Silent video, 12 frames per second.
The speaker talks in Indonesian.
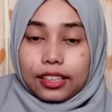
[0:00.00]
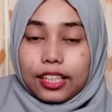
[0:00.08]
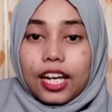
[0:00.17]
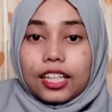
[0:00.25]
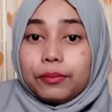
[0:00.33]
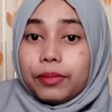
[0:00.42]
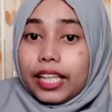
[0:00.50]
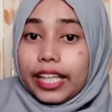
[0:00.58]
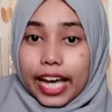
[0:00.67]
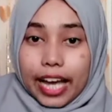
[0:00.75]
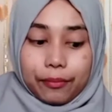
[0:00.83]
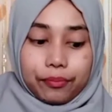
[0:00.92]
Tinggal dipilih
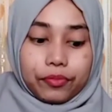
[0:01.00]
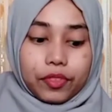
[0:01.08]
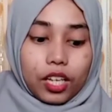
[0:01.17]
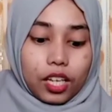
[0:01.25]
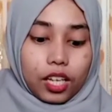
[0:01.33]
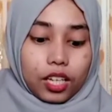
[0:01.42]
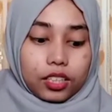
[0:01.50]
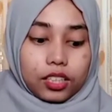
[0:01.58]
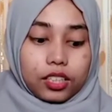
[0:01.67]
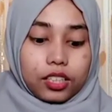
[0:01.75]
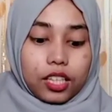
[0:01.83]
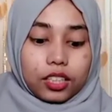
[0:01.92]
ya
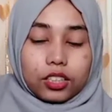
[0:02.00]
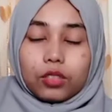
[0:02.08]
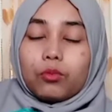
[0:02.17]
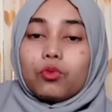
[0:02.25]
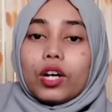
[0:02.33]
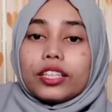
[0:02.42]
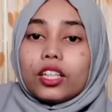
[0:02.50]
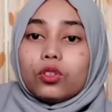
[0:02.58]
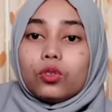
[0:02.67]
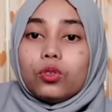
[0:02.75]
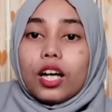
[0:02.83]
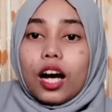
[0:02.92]
dan semuanya
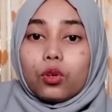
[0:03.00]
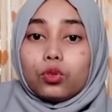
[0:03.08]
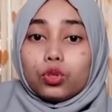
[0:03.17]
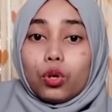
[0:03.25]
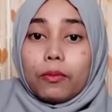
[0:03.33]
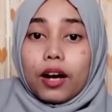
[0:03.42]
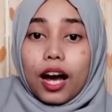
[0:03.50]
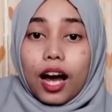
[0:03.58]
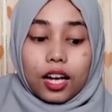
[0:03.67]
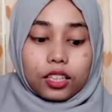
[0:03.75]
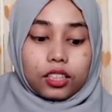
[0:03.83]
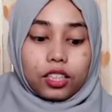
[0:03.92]
tuh udah aku
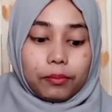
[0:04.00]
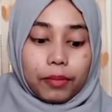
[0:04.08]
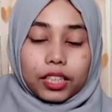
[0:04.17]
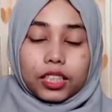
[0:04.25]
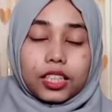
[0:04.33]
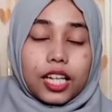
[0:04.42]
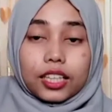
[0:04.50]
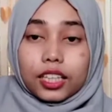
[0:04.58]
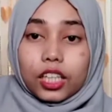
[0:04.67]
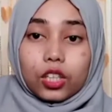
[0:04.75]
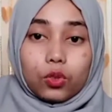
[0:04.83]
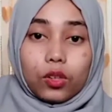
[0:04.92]
coba jadi pas
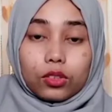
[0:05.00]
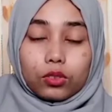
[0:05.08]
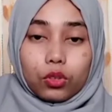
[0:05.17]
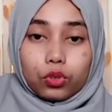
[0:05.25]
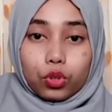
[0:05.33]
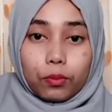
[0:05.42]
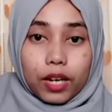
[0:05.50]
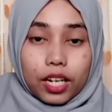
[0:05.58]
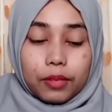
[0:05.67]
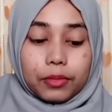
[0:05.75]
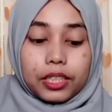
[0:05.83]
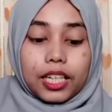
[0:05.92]
datang itu langsung aku
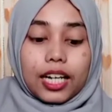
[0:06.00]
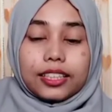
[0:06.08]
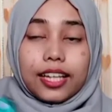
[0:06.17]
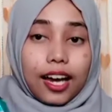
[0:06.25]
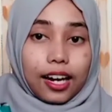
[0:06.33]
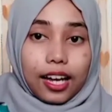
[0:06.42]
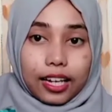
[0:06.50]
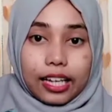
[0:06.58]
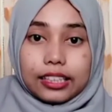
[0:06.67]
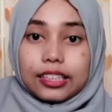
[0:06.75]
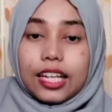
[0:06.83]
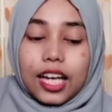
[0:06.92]
coba dan benerannya lah
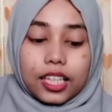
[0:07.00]
guys